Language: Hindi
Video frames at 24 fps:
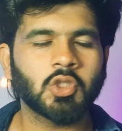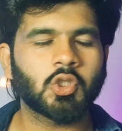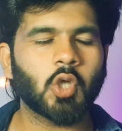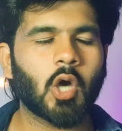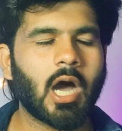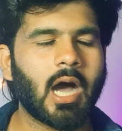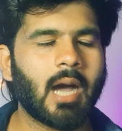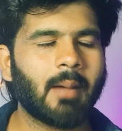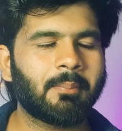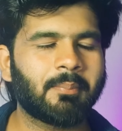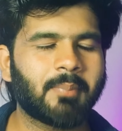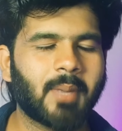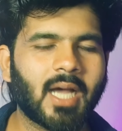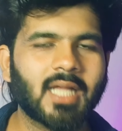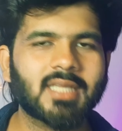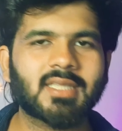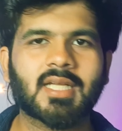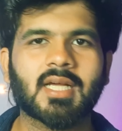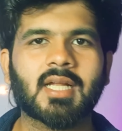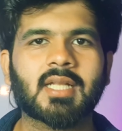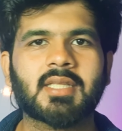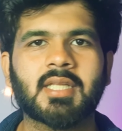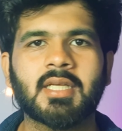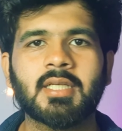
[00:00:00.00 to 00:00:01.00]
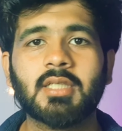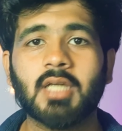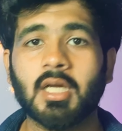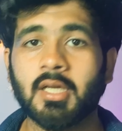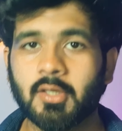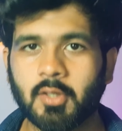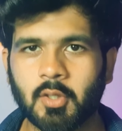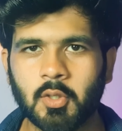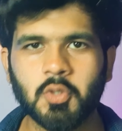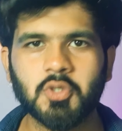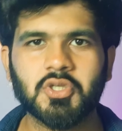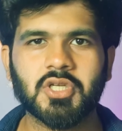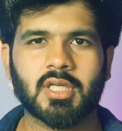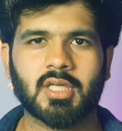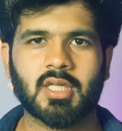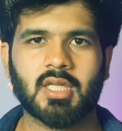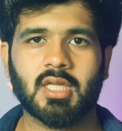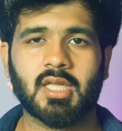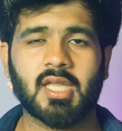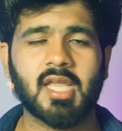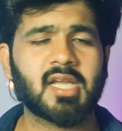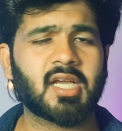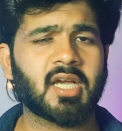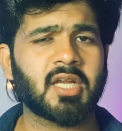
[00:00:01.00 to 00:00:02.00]
तो अब बात करते हैं कंक्लूजन
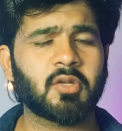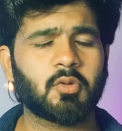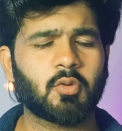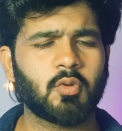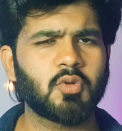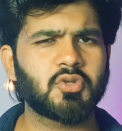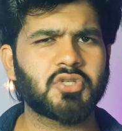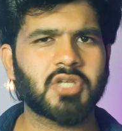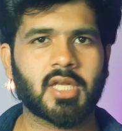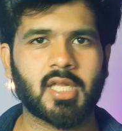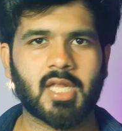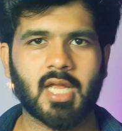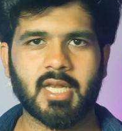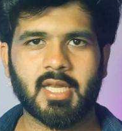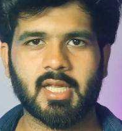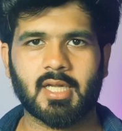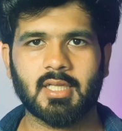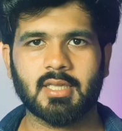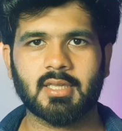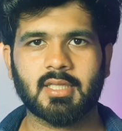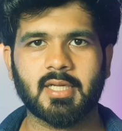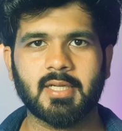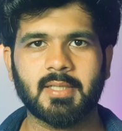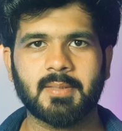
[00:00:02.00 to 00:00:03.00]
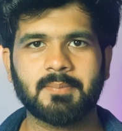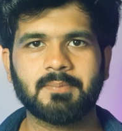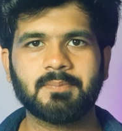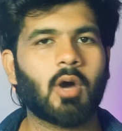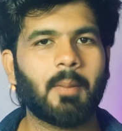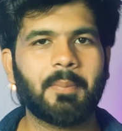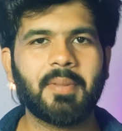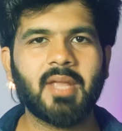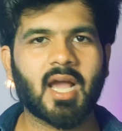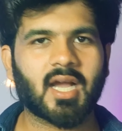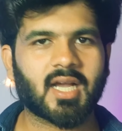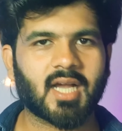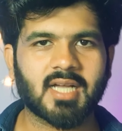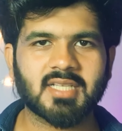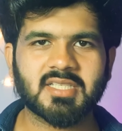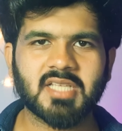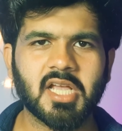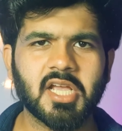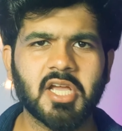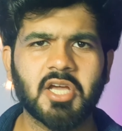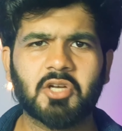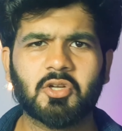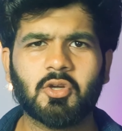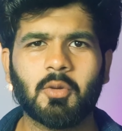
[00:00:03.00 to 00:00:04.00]
की कि कंक्लूजन क्या निकलता है तो अभी
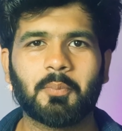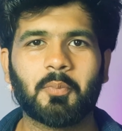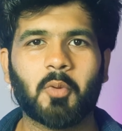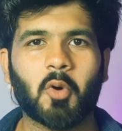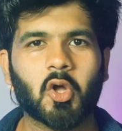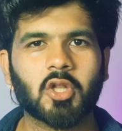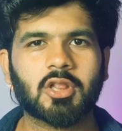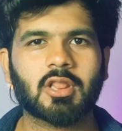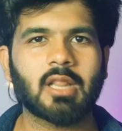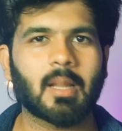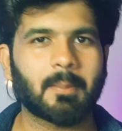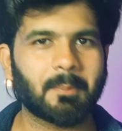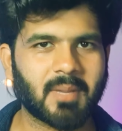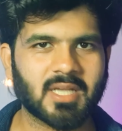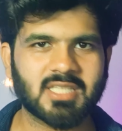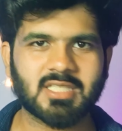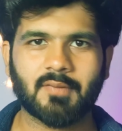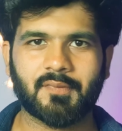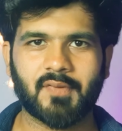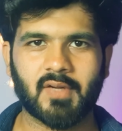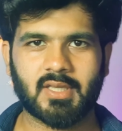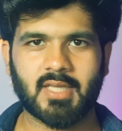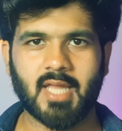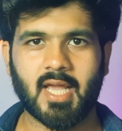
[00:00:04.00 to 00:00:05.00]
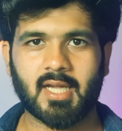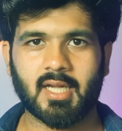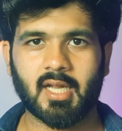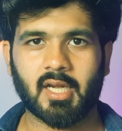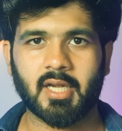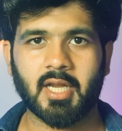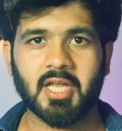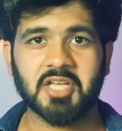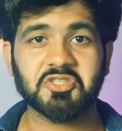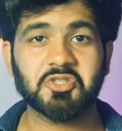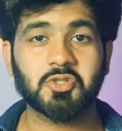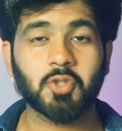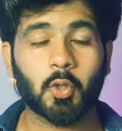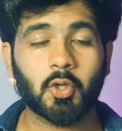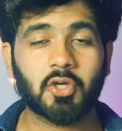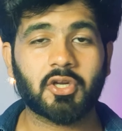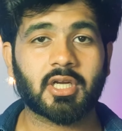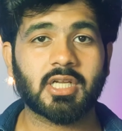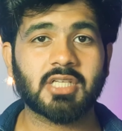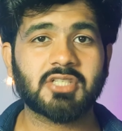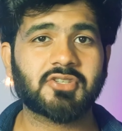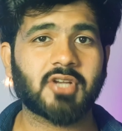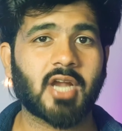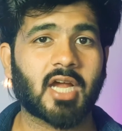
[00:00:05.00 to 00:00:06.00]
अकाशा एयर को बहुत लंबा सफर तय करना है जो
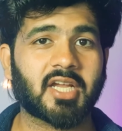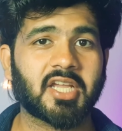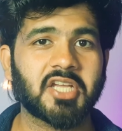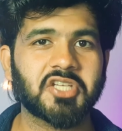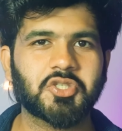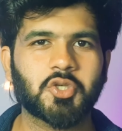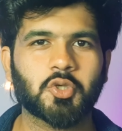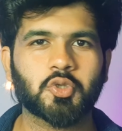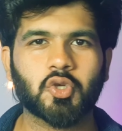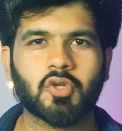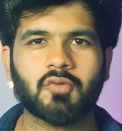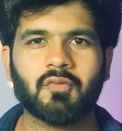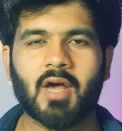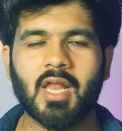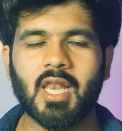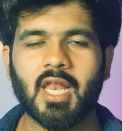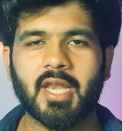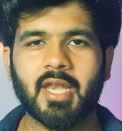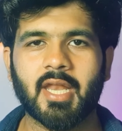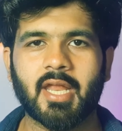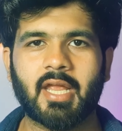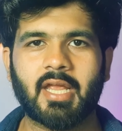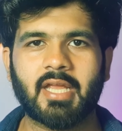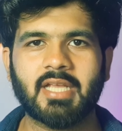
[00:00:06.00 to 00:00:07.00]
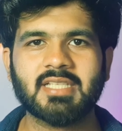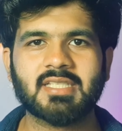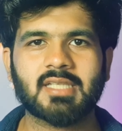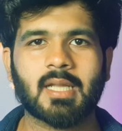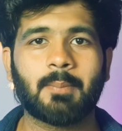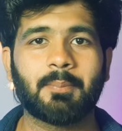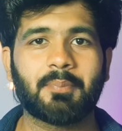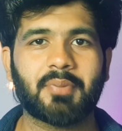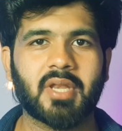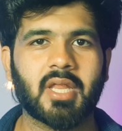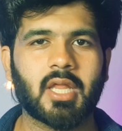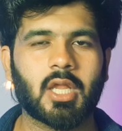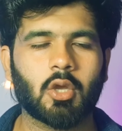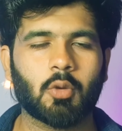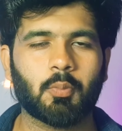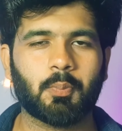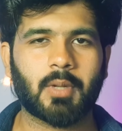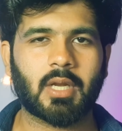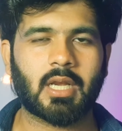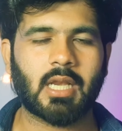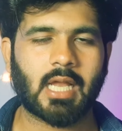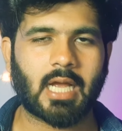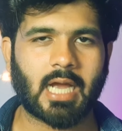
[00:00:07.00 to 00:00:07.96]
ट्रस्ट राकेश झुंझुनवाला ने इस कंपनी के ऊपर